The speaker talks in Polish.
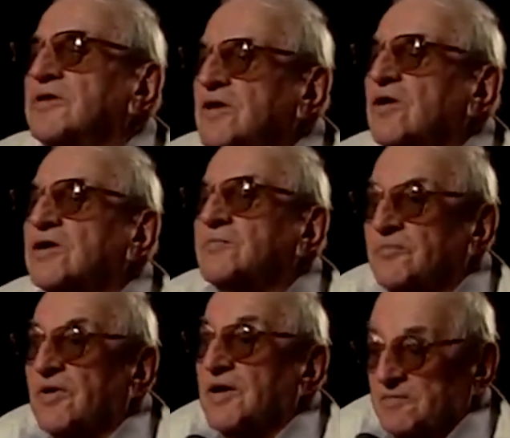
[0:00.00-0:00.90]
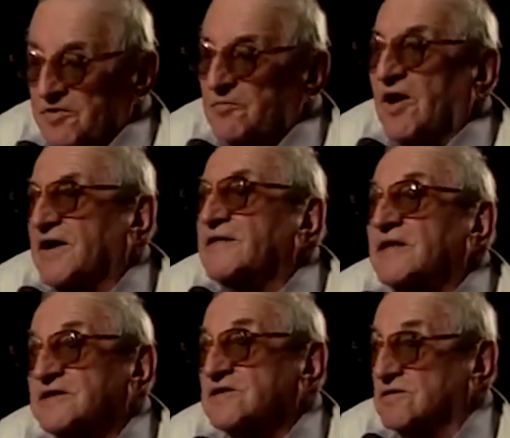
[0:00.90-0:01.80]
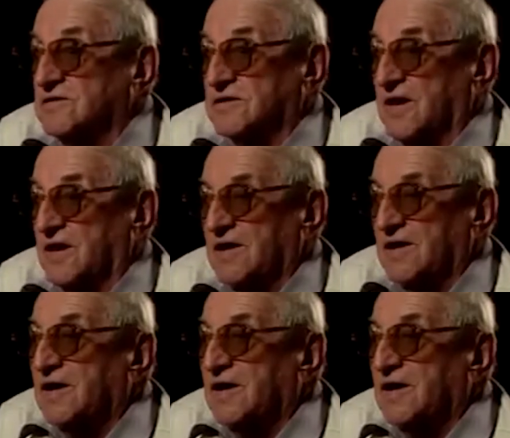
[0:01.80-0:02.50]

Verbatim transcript: no, i to była jedna dziesiątka,